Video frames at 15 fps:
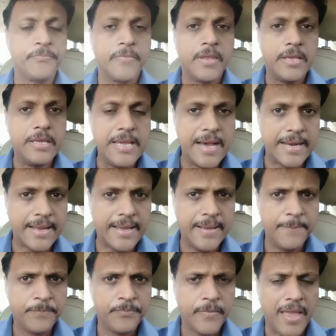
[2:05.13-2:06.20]
ई e ER है
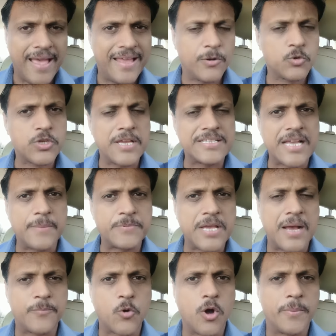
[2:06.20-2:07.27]
एंड उसके हिसाब से
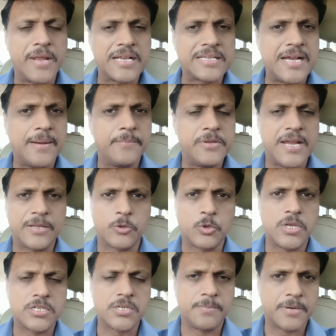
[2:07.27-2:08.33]
आपको अपने एग्जाम या तो
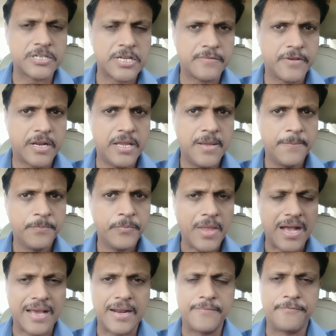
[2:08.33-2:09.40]
दिसंबर जनवरी
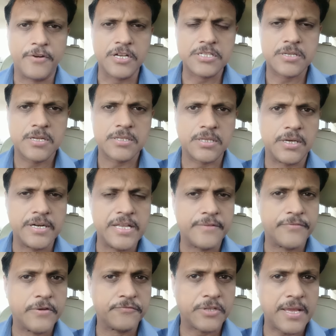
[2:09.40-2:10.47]
अगर आप फर्स्ट थर्ड या
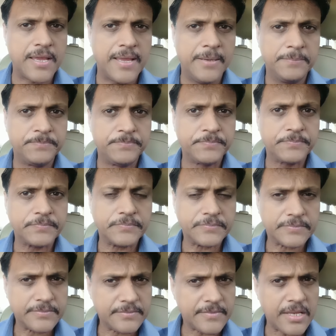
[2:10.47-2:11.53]
फिफ्थ के हैं
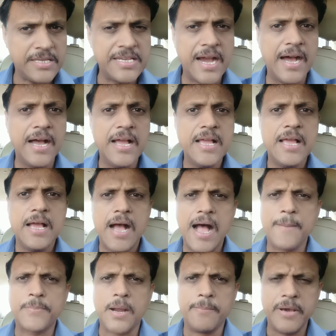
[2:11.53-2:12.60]
या
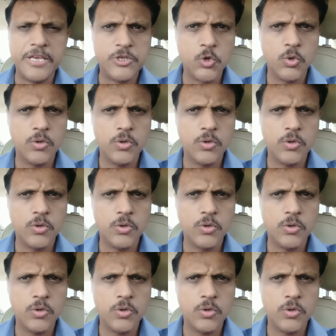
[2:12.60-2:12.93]
आपका मई जून